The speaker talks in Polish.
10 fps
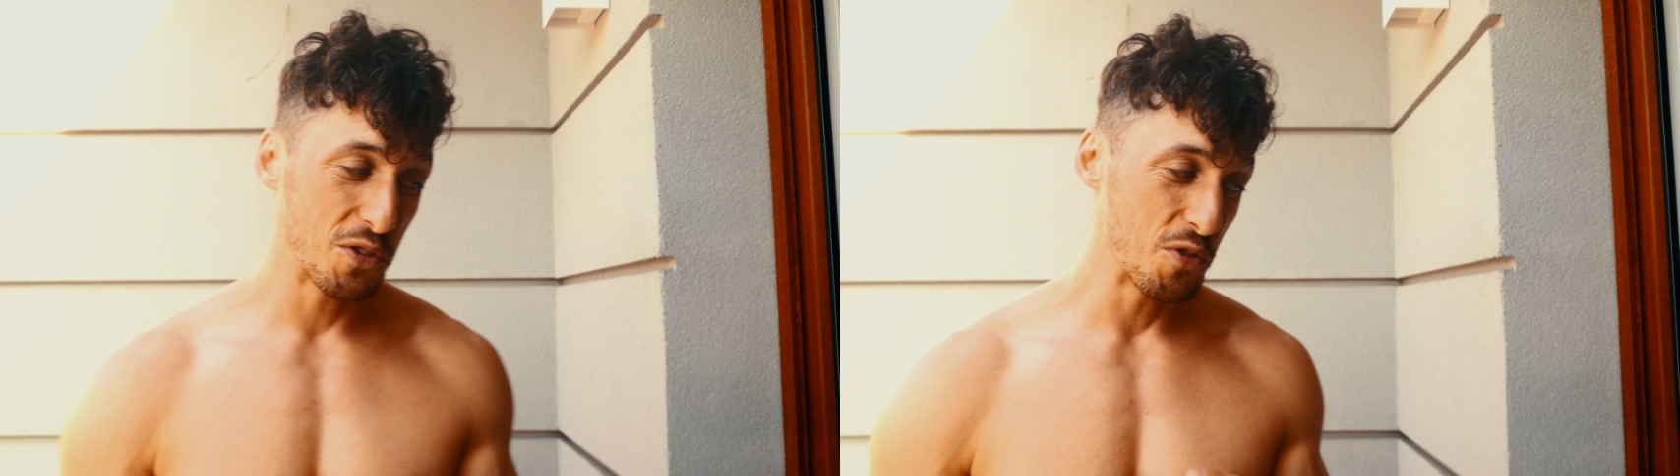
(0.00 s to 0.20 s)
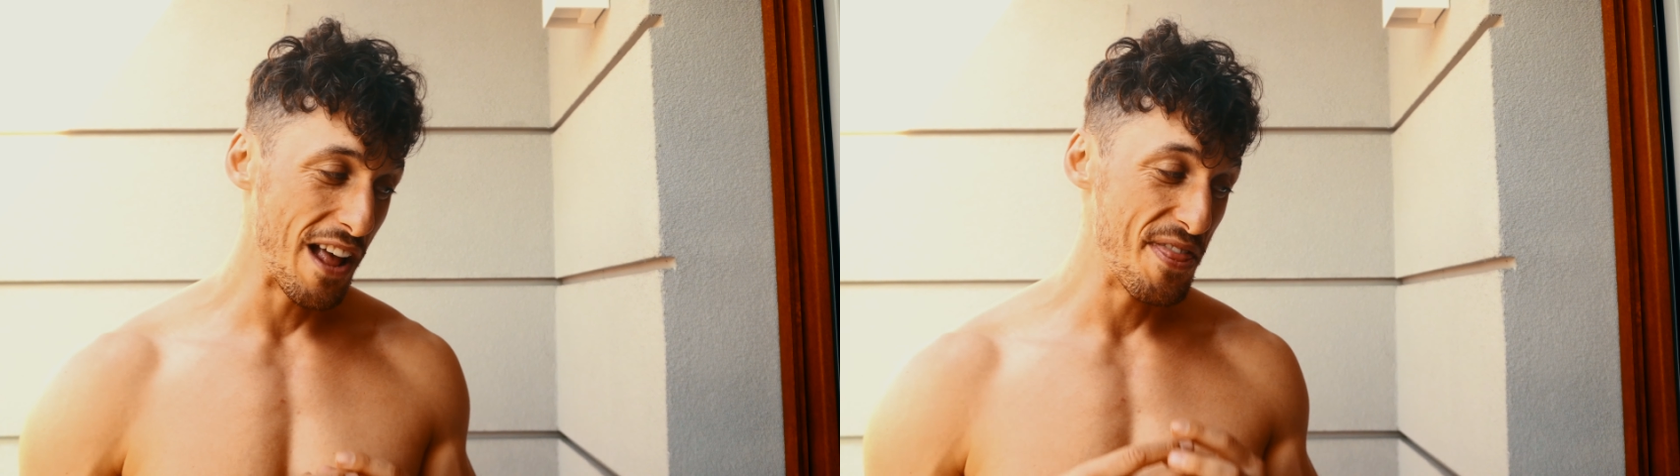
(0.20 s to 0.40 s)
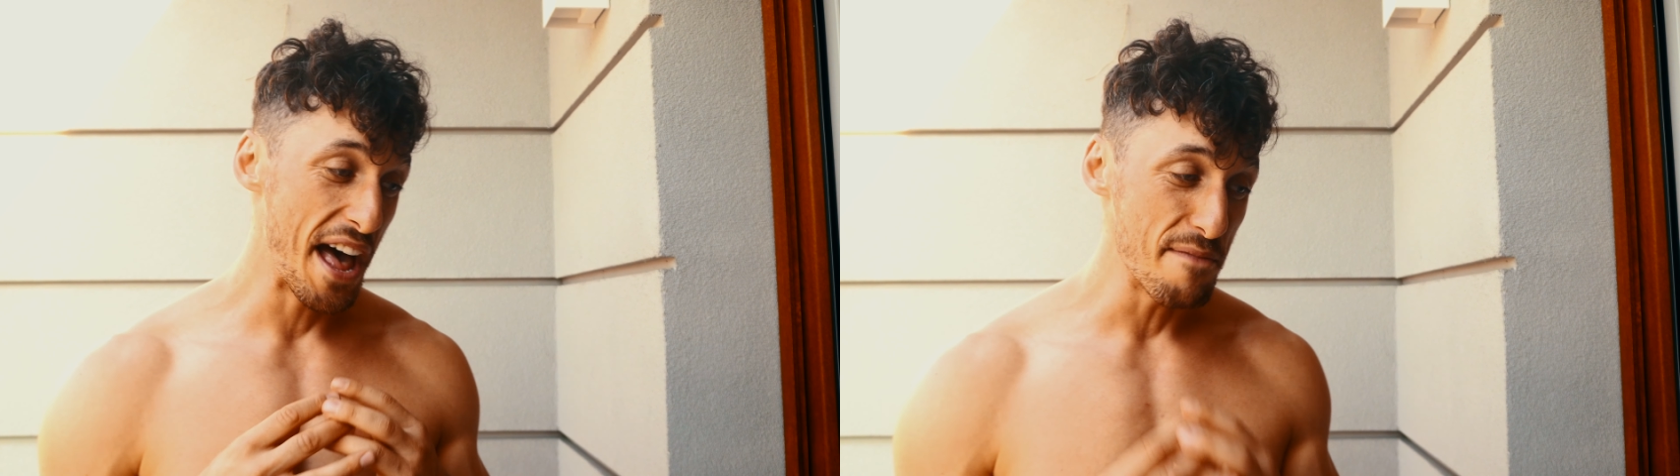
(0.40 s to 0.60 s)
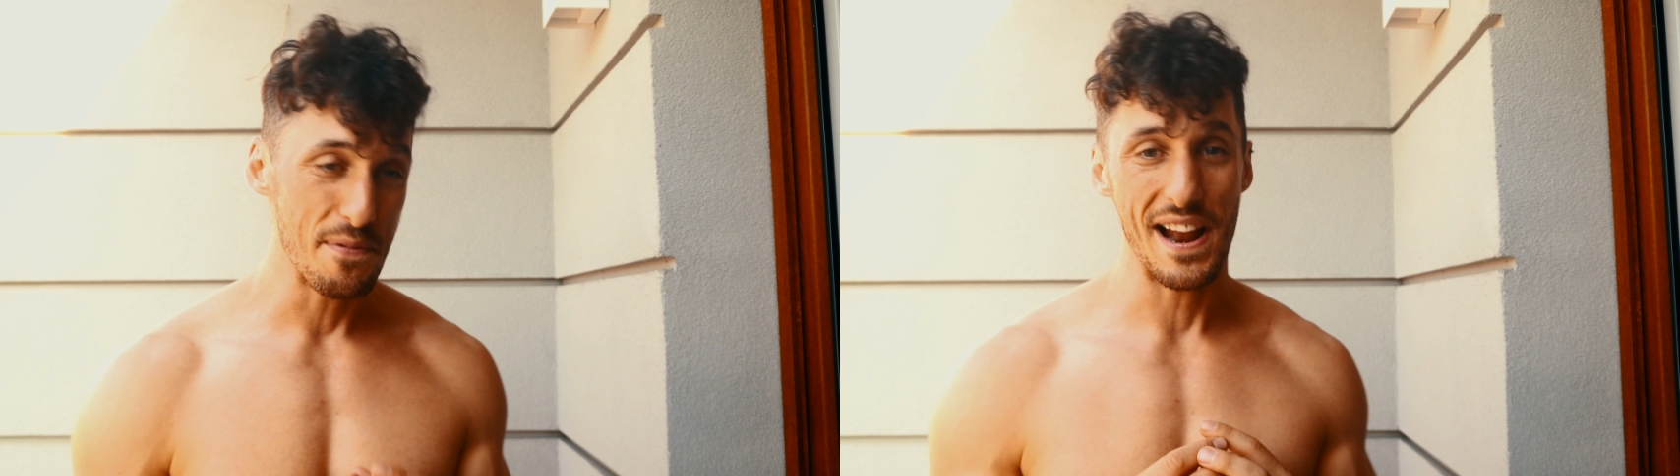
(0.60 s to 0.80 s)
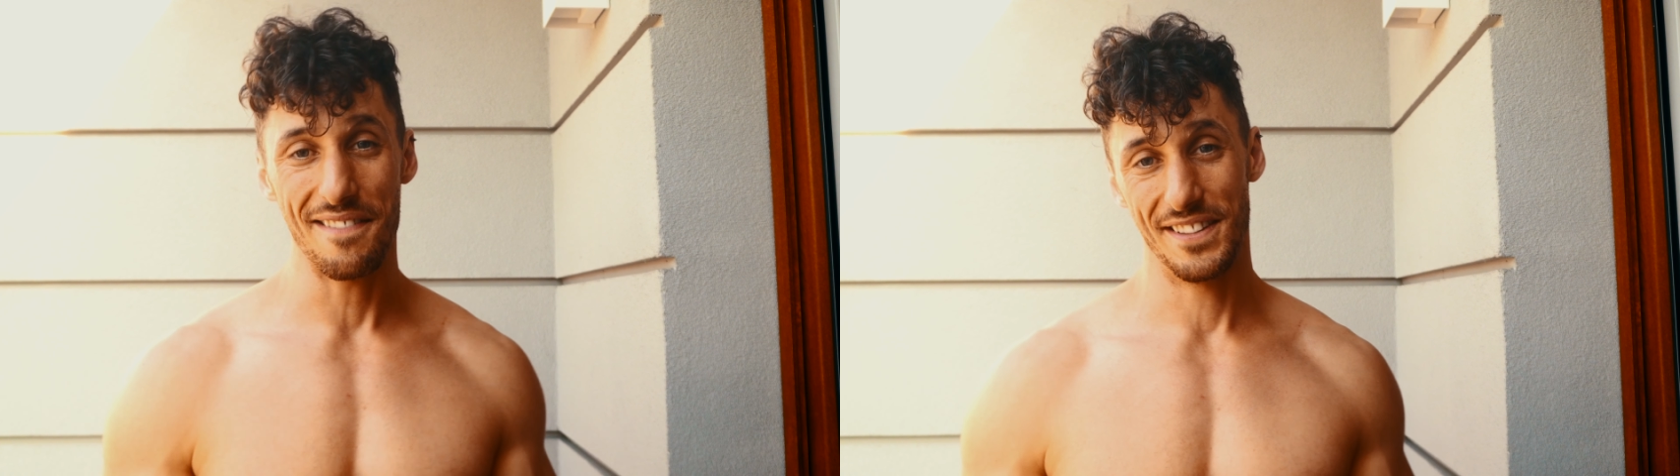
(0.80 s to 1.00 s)
które
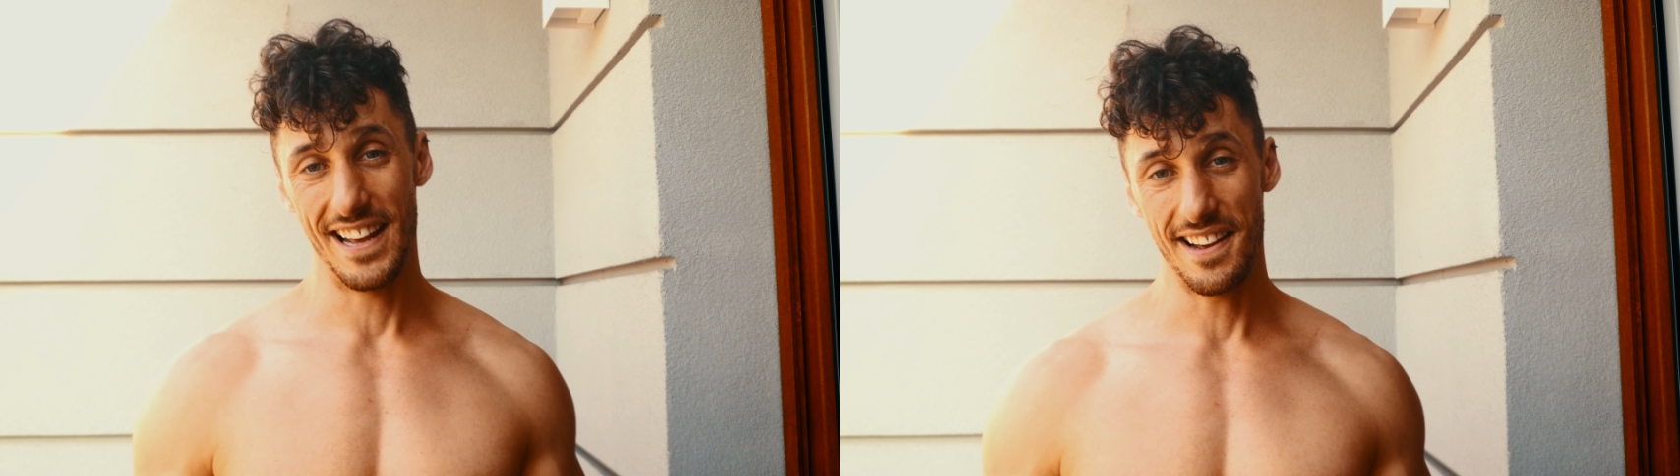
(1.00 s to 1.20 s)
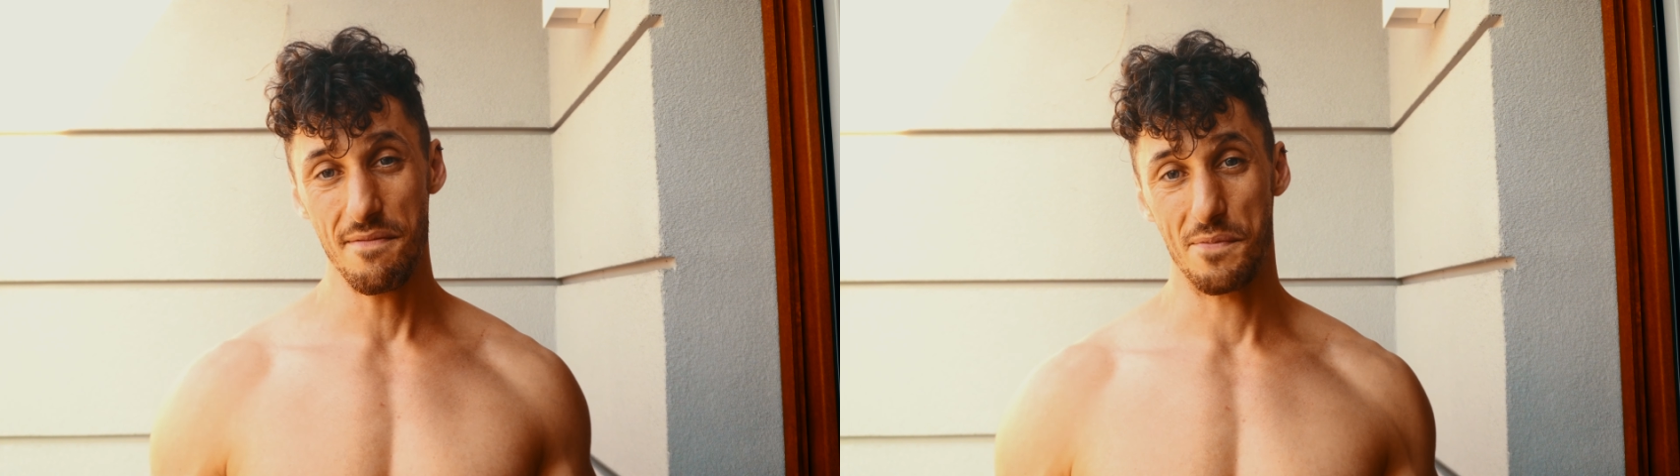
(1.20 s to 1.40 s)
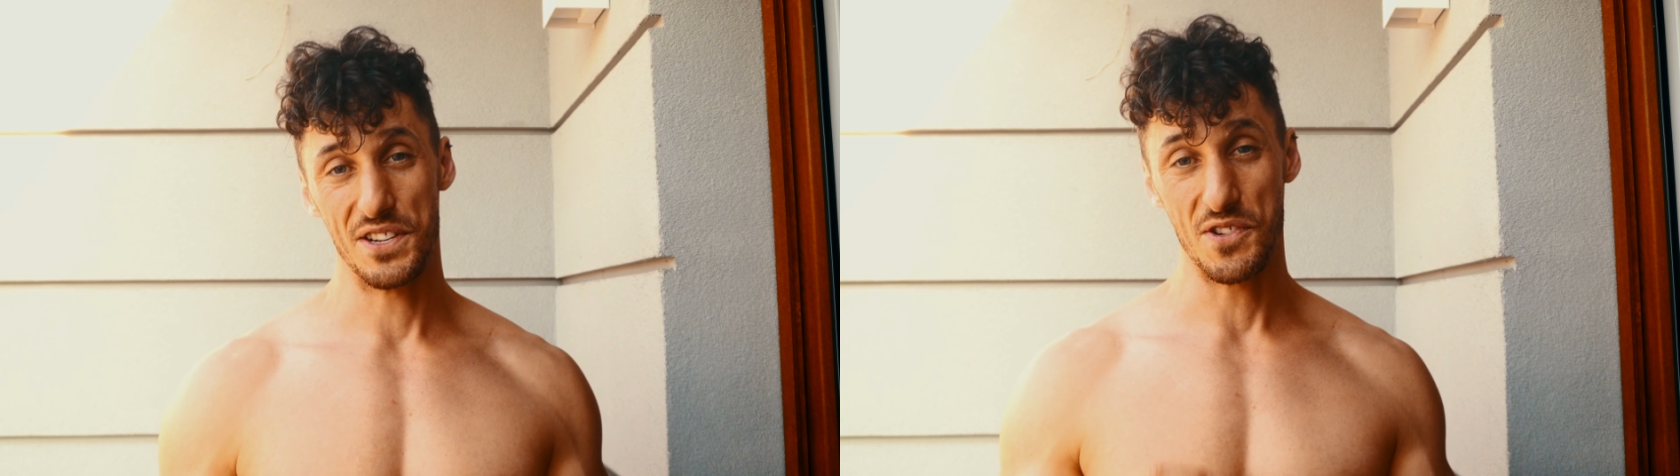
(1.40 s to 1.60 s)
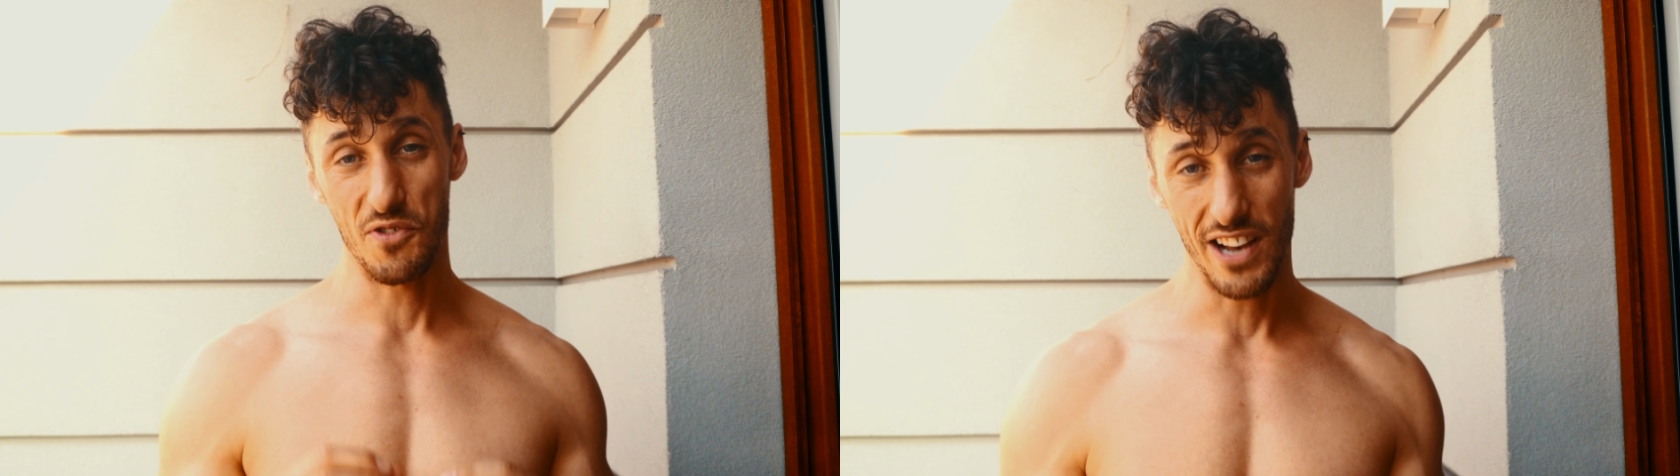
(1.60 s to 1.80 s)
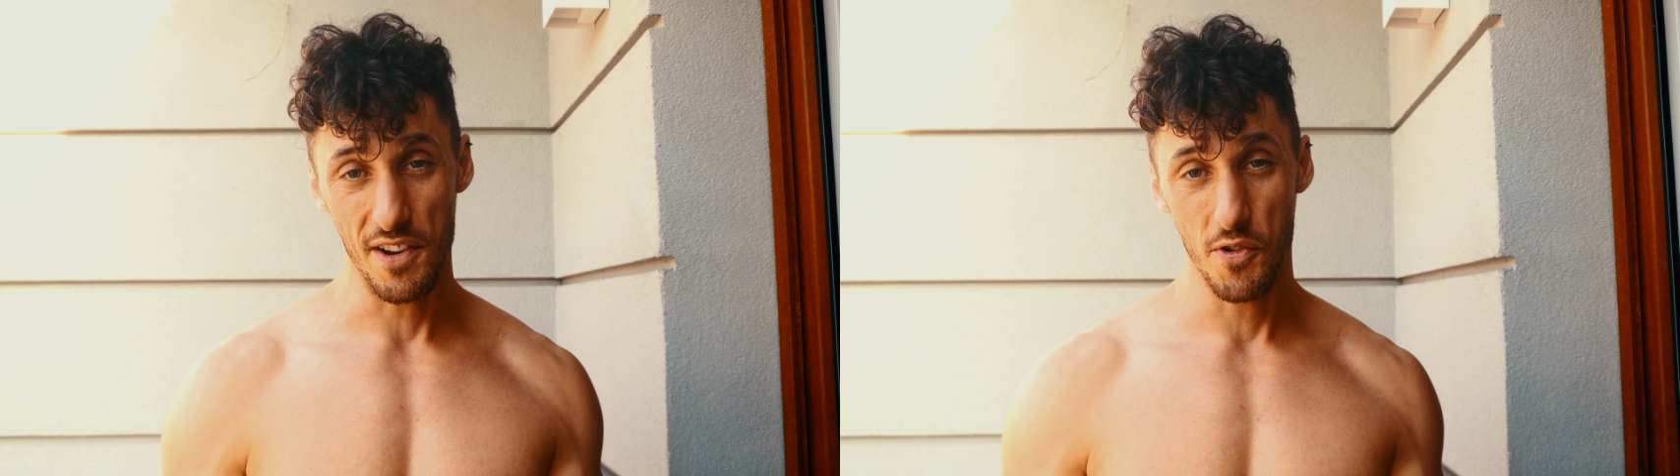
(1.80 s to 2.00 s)
naprawdę
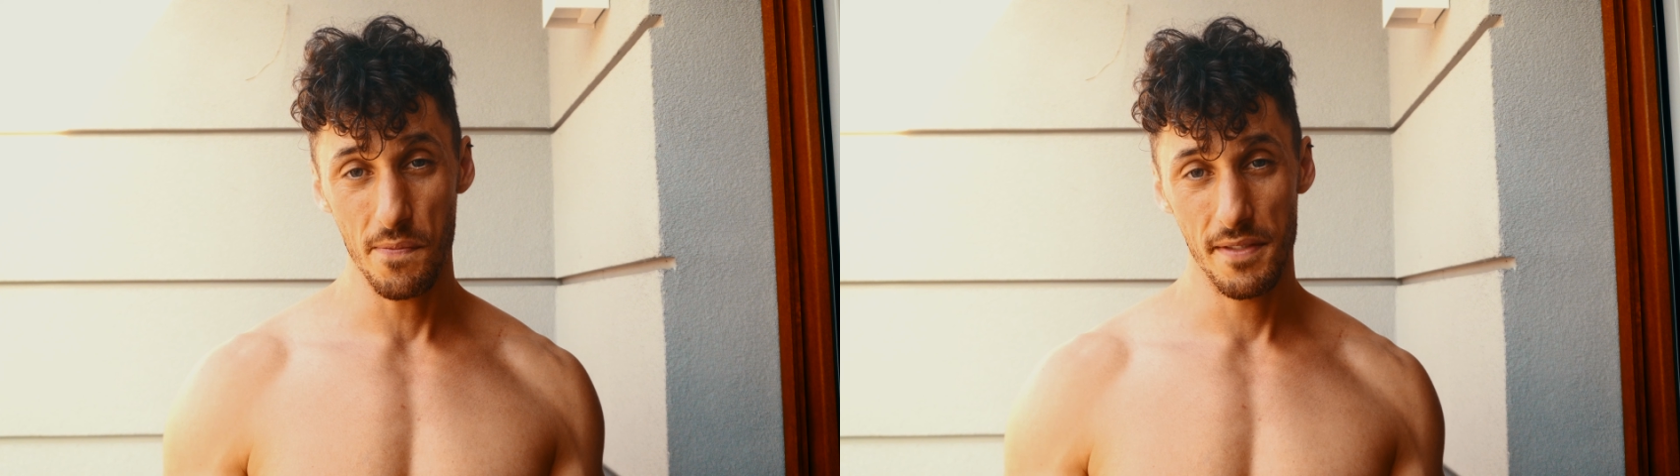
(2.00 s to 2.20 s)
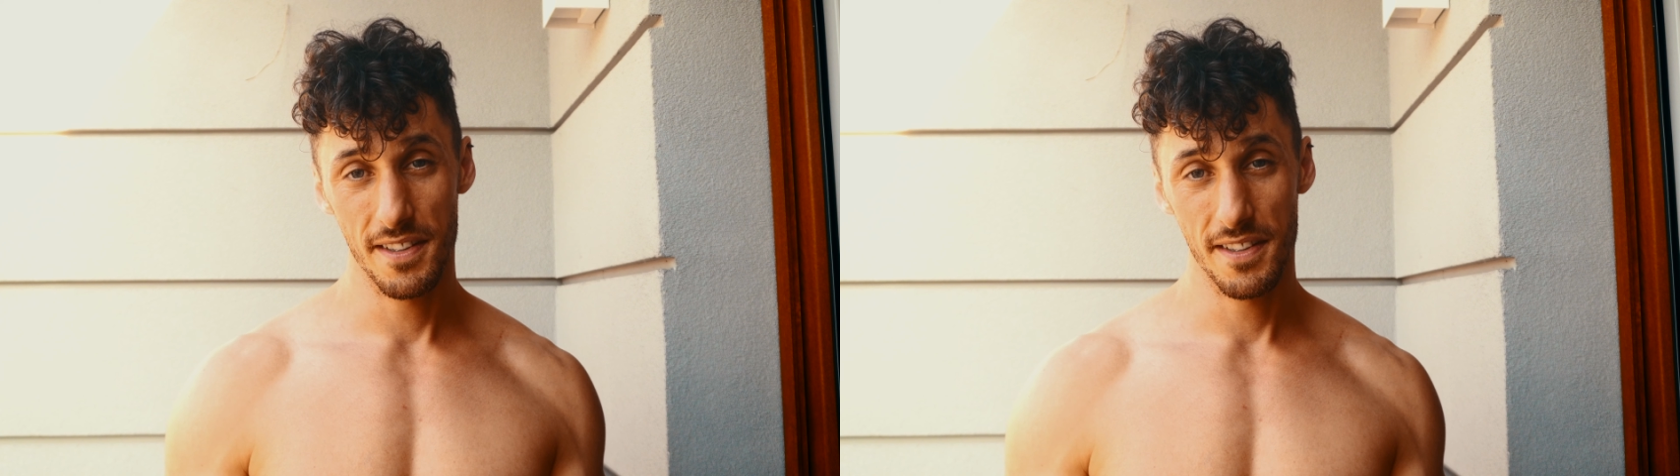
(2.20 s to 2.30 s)
przyciągają